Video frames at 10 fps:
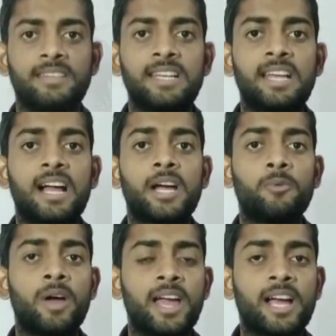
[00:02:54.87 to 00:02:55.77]
इसलिए
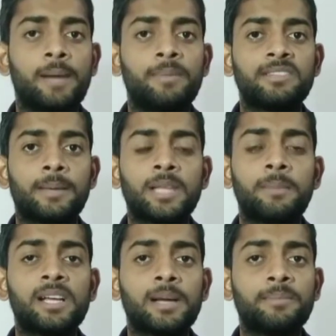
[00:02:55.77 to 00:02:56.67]
अगर वह अकेडमी
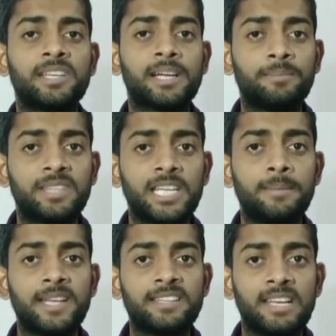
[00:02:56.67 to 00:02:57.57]
सप्ताह में कम से कम
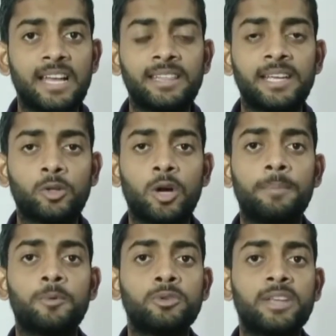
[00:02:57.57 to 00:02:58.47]
तीन मैच खिलाती है तो
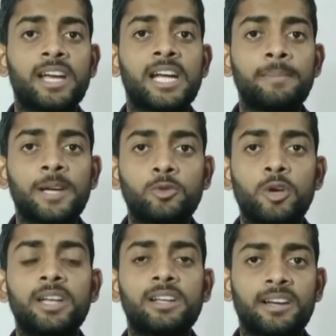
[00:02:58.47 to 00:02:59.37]
आप उस अकेडमी को
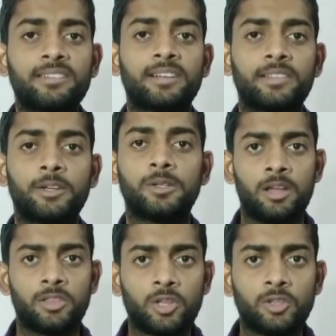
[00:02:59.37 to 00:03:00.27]
ज्वाइन कर सकते
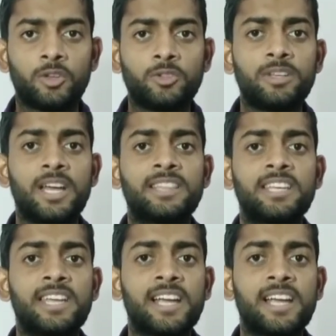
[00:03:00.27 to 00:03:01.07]
हो तो दोस्तों यह थी